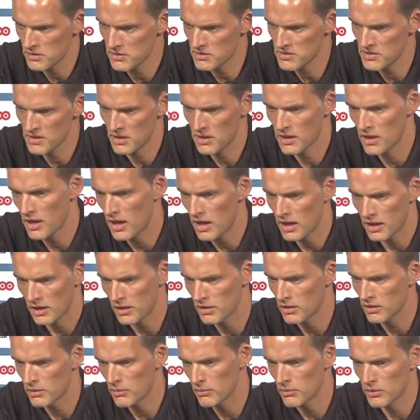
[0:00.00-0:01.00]
C'est
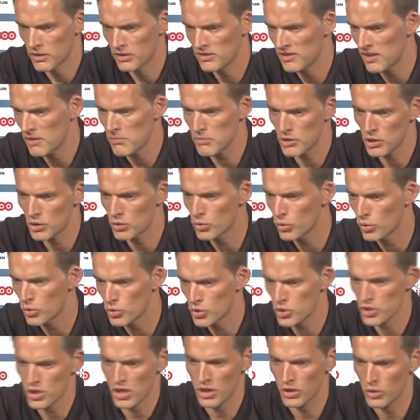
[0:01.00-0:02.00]
euh,
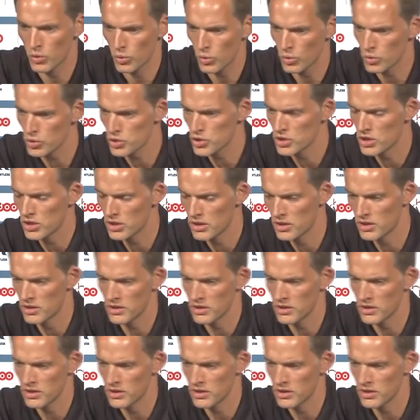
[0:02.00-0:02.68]
demi-gauche à gauche,